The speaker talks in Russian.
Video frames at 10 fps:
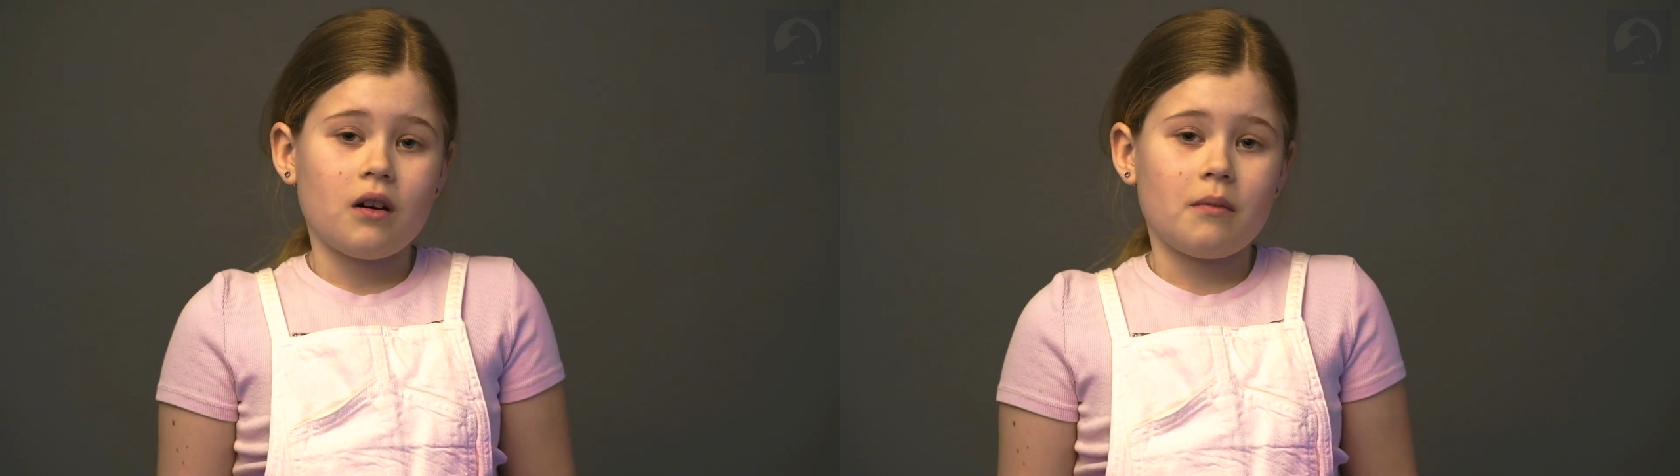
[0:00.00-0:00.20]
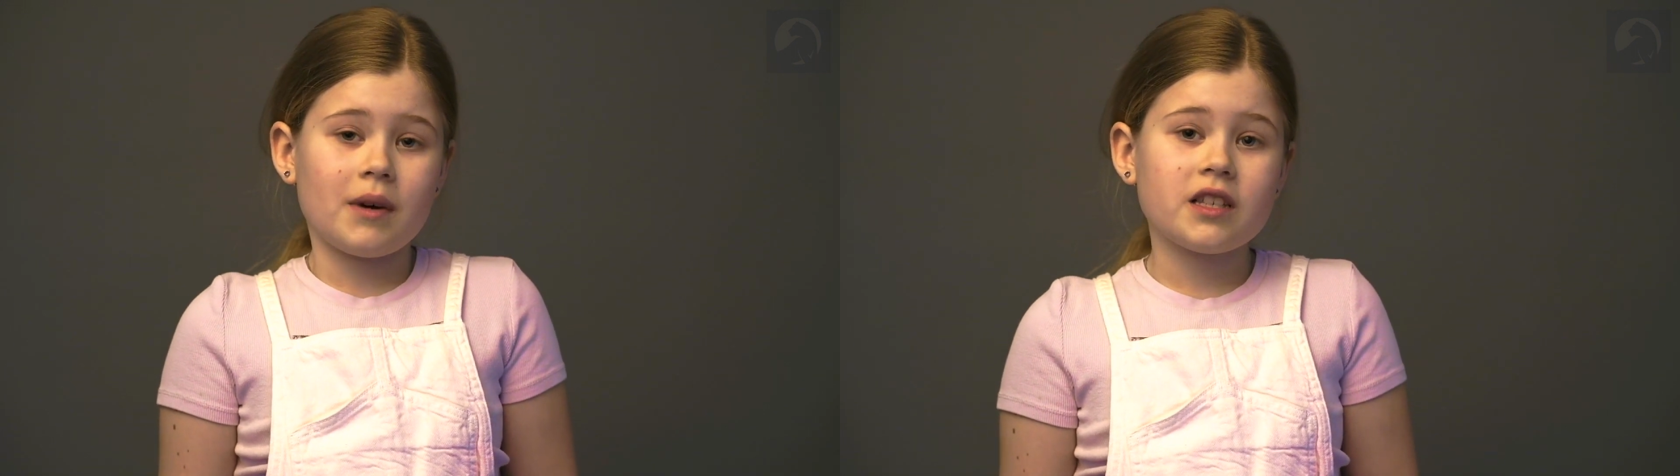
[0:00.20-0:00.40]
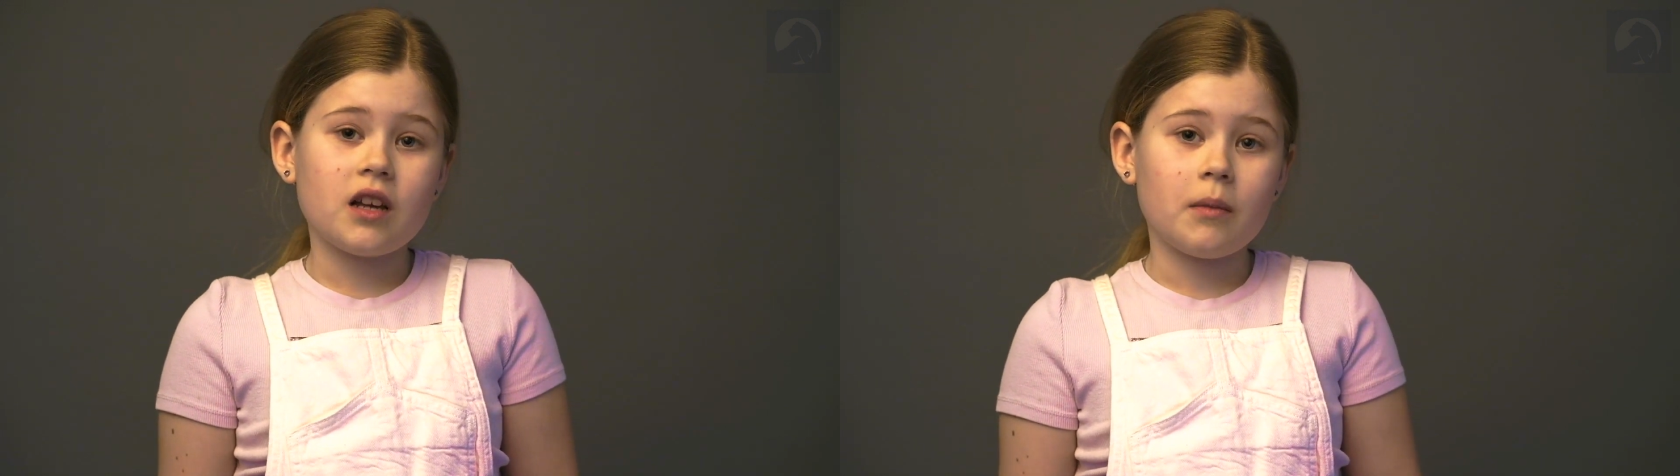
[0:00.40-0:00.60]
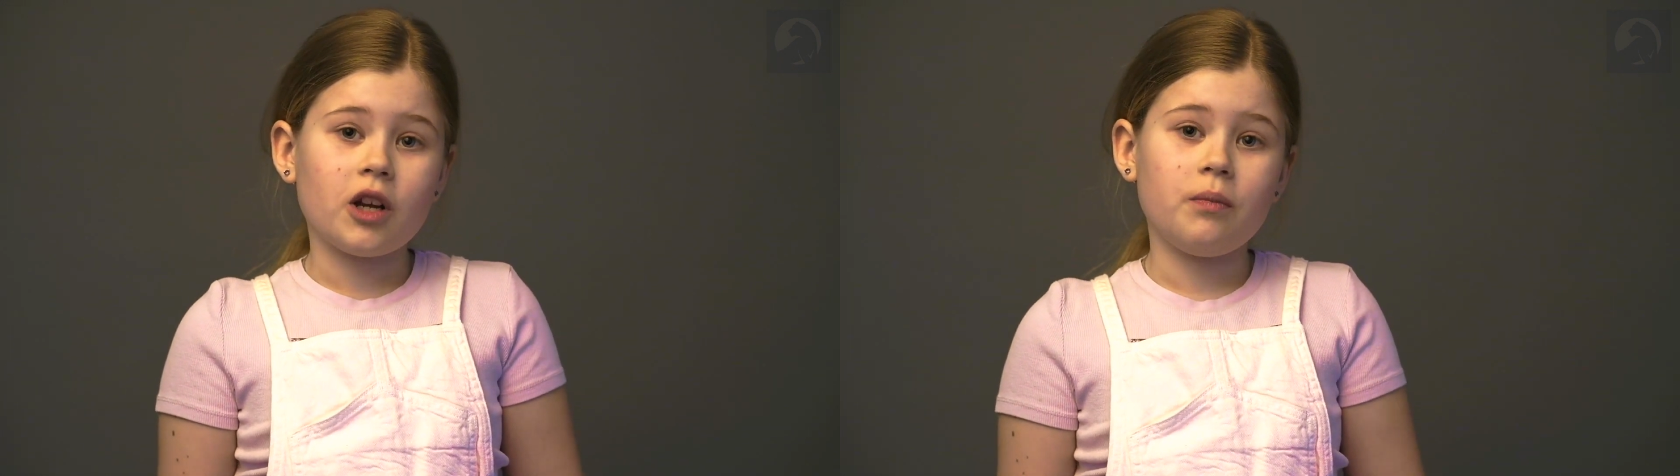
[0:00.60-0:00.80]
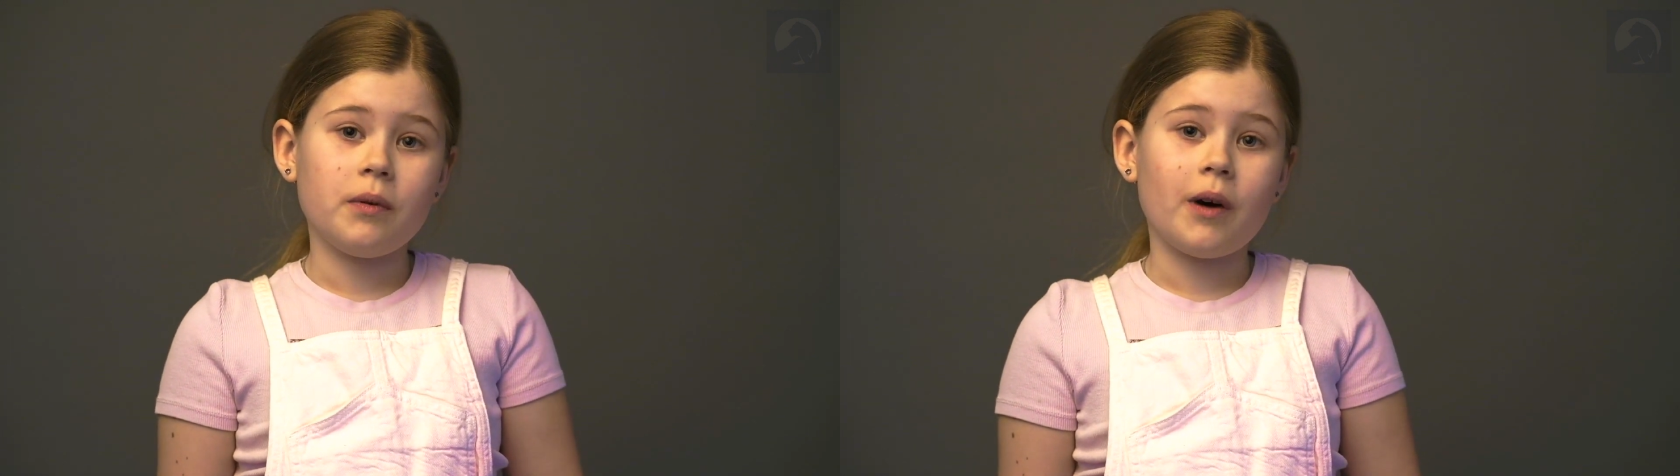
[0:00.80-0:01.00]
Моя самая
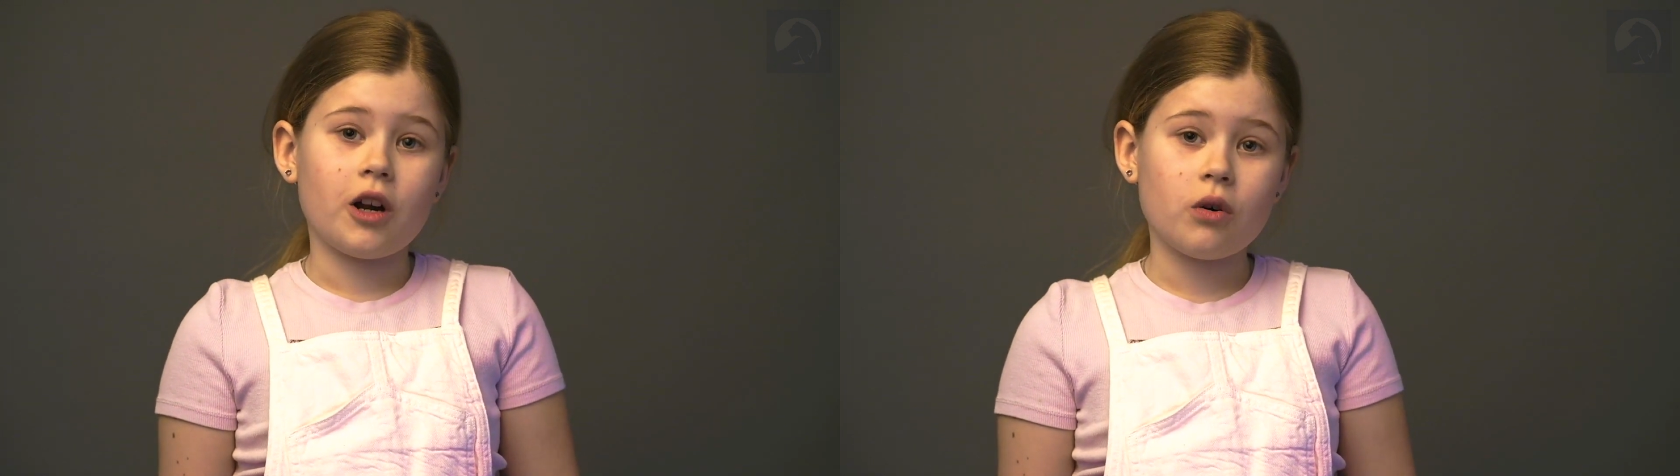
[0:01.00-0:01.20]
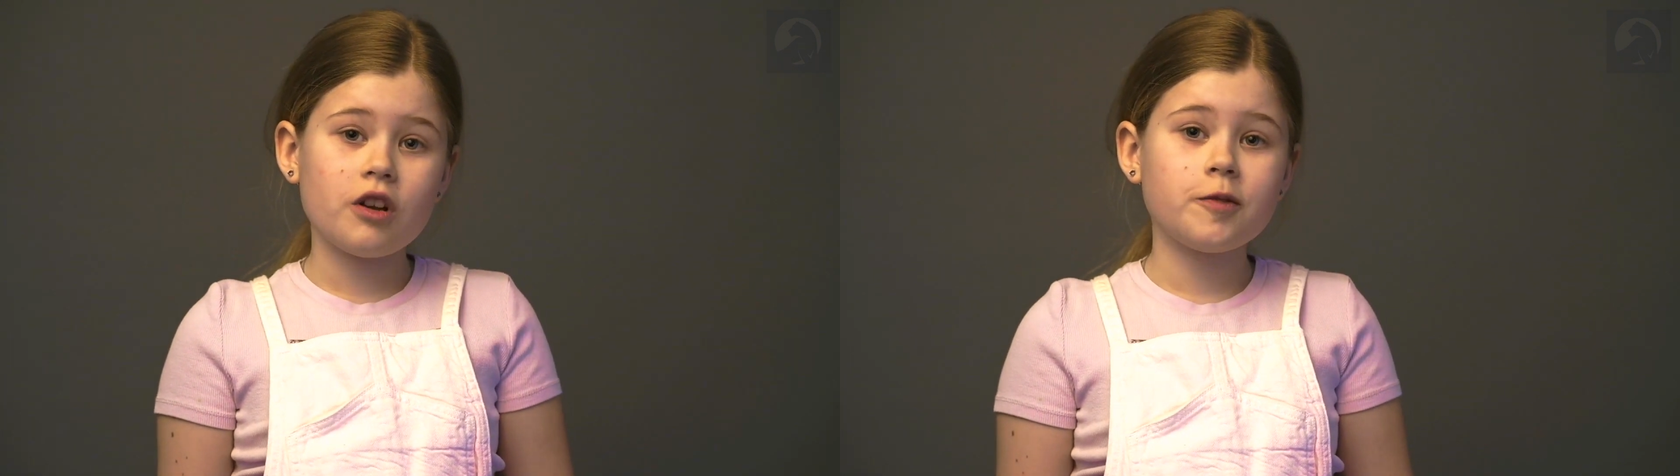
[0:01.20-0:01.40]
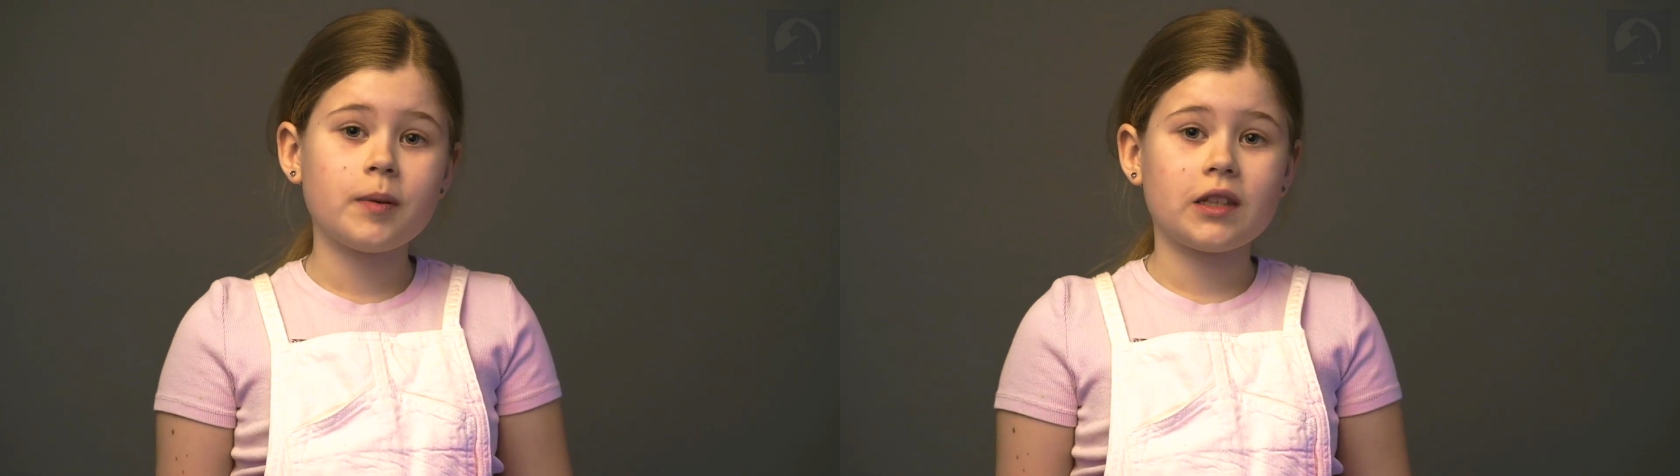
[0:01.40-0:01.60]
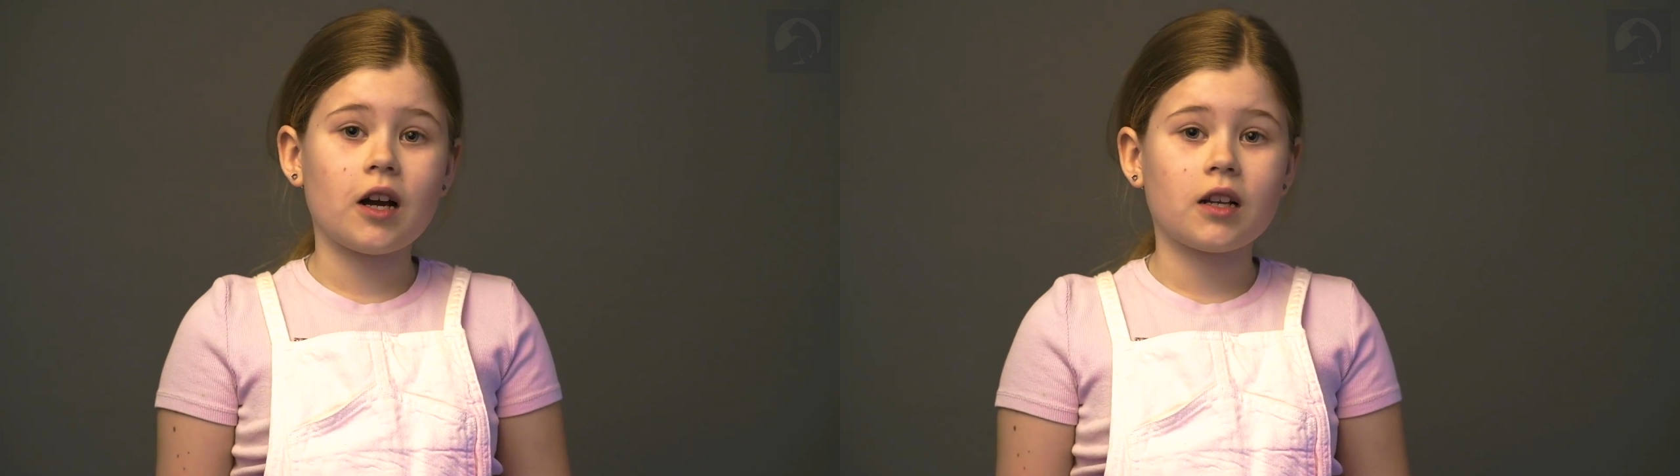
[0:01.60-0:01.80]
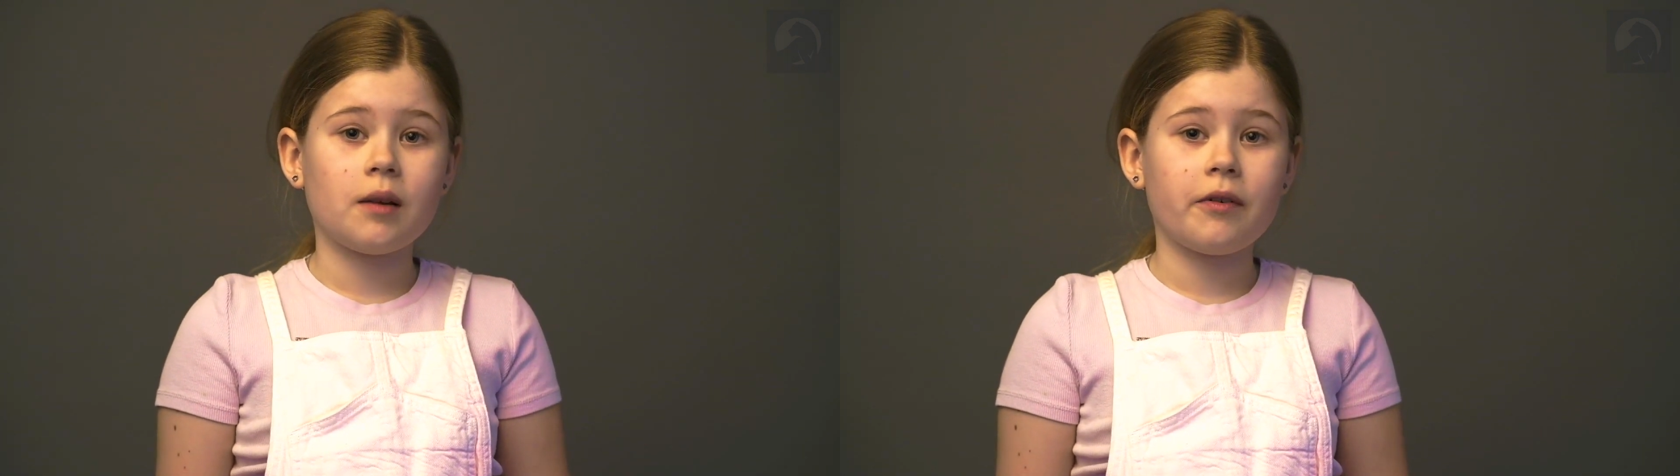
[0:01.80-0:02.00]
любимая роль в спектакле